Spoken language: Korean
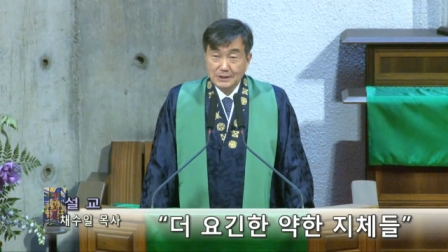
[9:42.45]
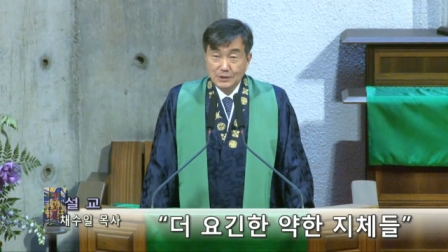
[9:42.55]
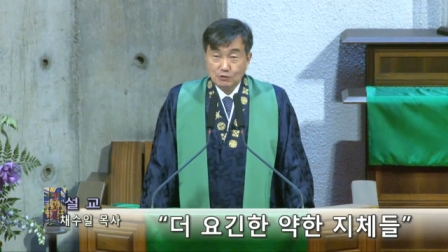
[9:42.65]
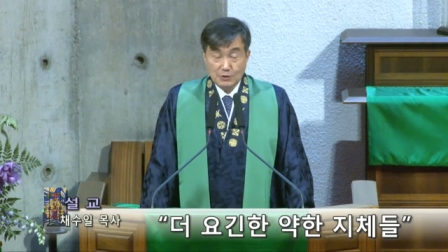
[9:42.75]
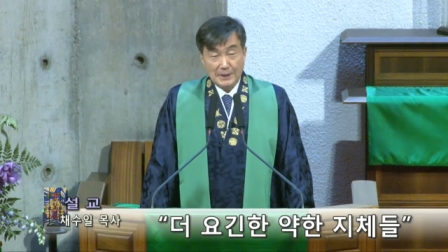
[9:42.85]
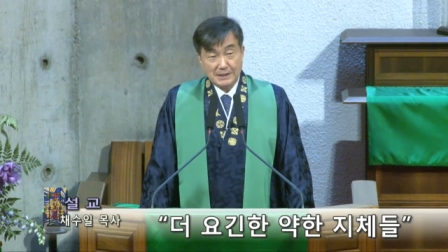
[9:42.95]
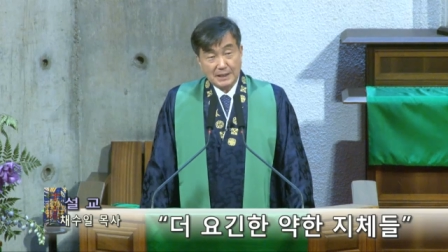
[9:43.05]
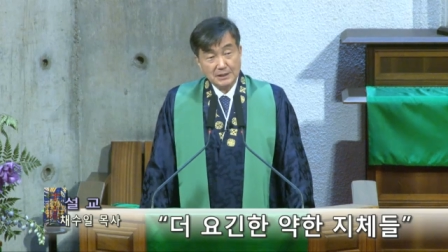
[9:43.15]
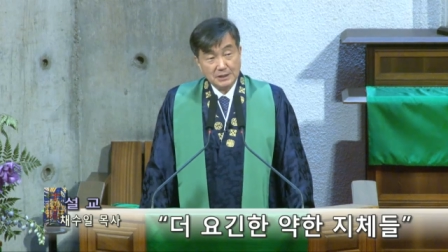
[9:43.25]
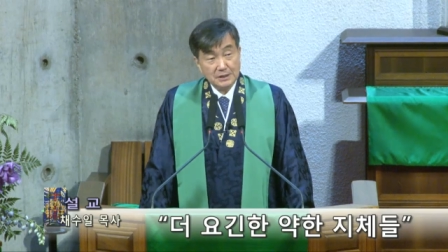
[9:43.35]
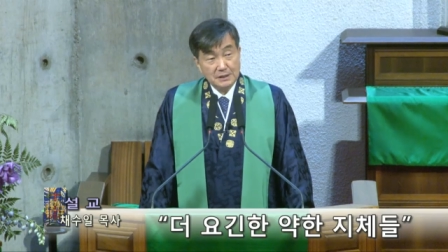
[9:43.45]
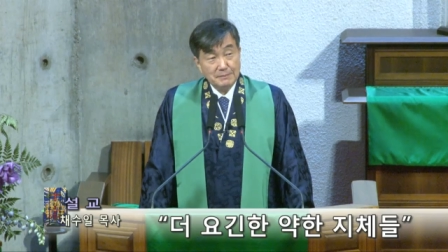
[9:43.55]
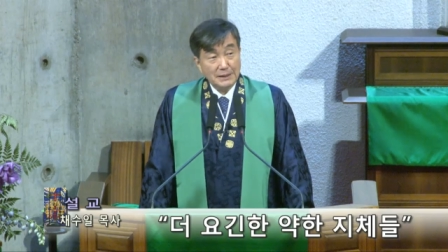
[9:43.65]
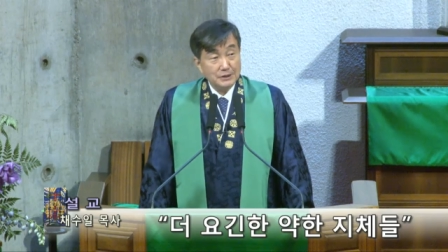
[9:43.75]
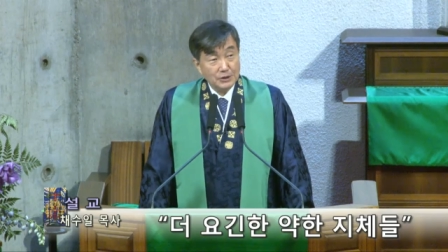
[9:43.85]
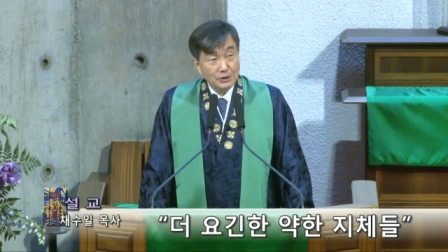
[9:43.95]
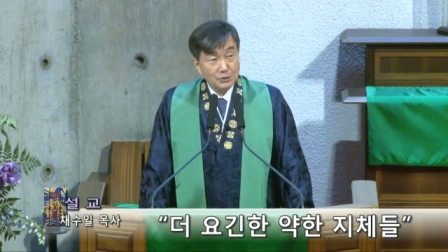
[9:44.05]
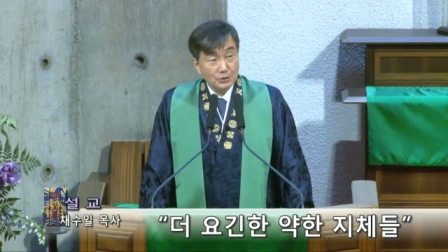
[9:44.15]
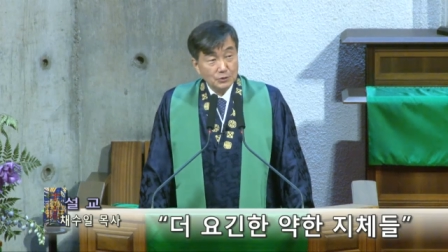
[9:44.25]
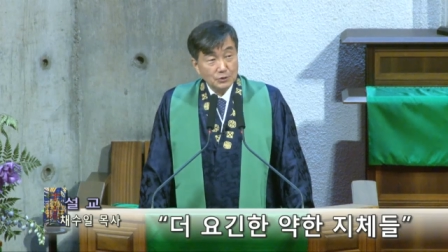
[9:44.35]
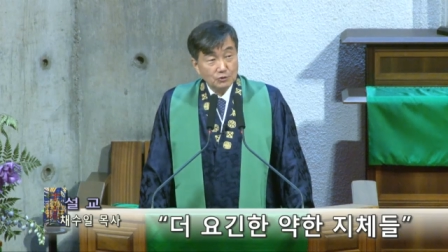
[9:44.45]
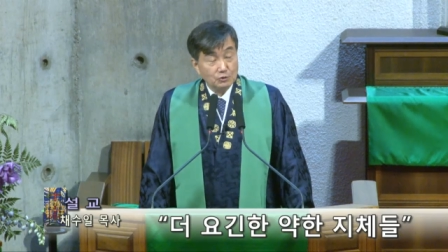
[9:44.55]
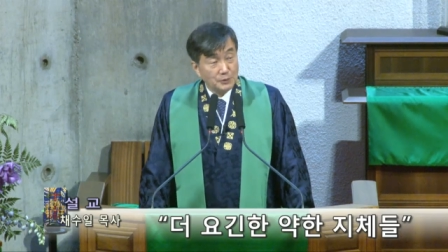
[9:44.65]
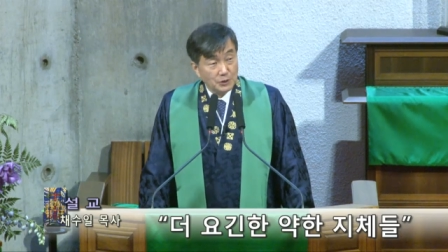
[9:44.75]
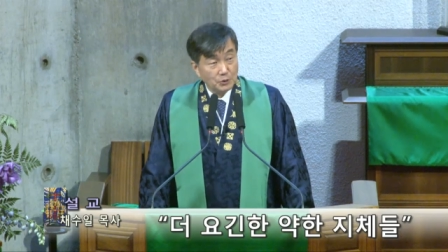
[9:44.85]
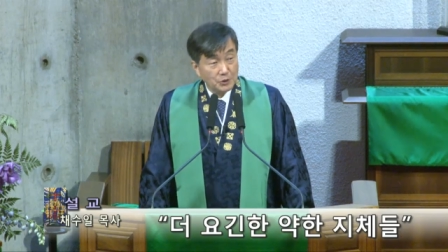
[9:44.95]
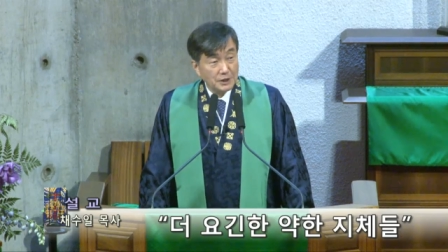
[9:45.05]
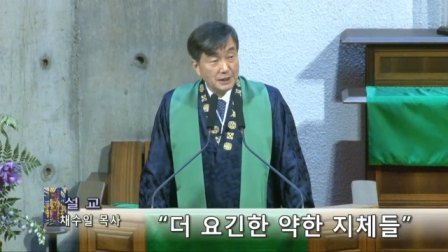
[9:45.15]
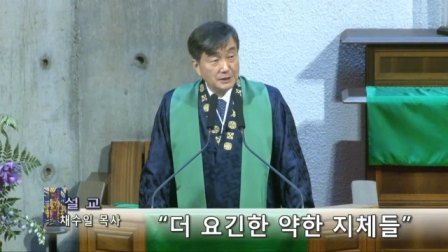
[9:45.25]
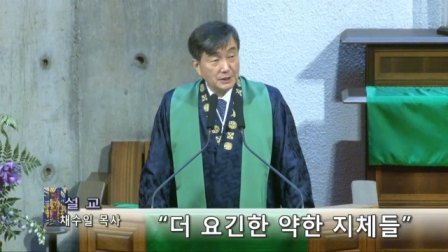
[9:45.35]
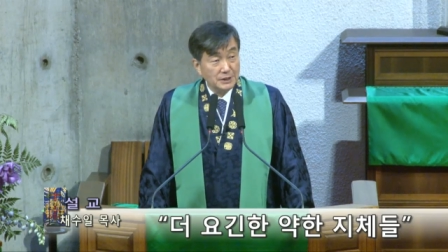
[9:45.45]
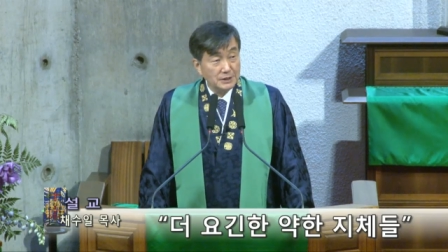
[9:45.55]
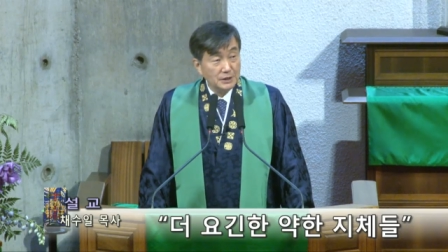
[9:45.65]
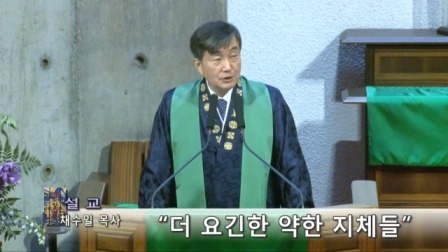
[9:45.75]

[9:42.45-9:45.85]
우리말 사진을 만들려고 숨어 노력했던